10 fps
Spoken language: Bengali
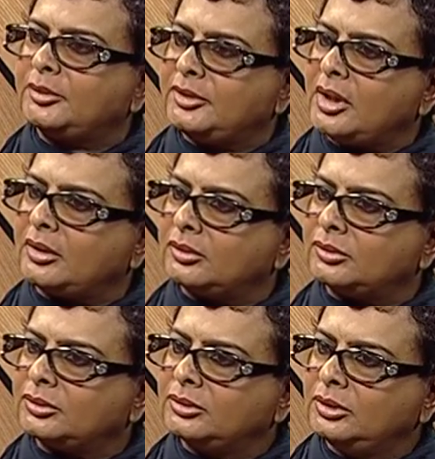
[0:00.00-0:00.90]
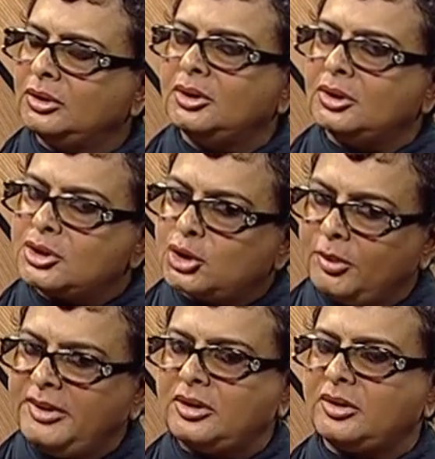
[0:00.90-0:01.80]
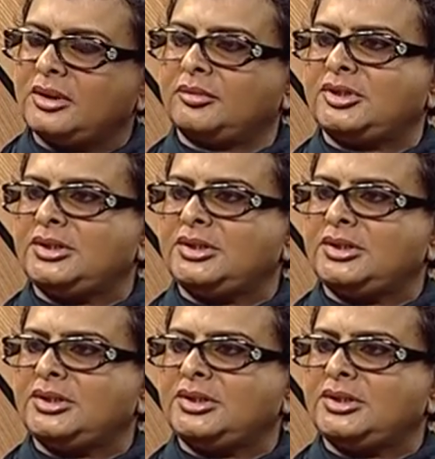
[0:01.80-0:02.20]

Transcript: অভিনয় করত ছবিটা অনেক বেশি